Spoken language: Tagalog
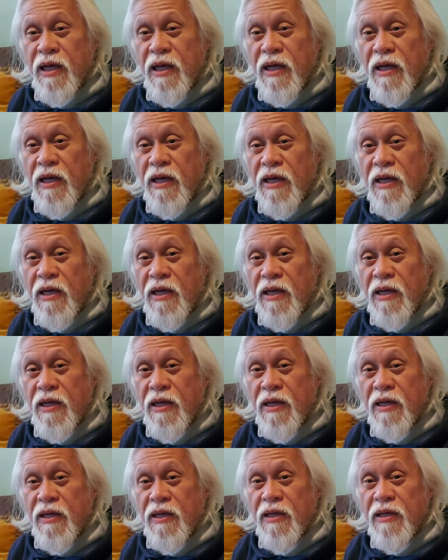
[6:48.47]
uh,
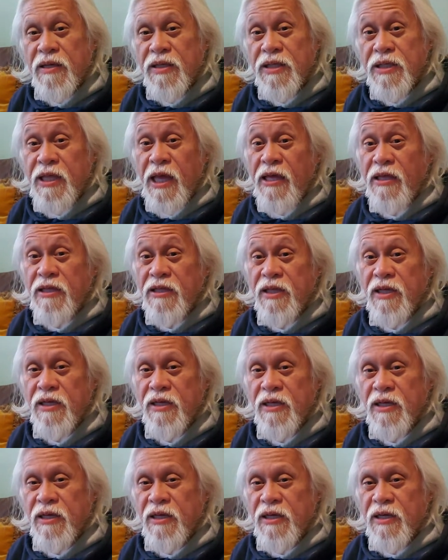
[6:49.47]
state.
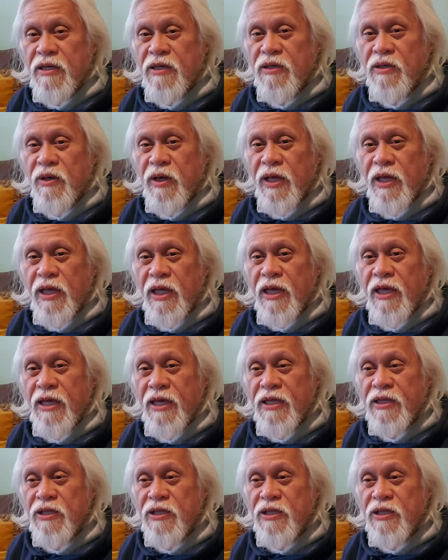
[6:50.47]
Okay,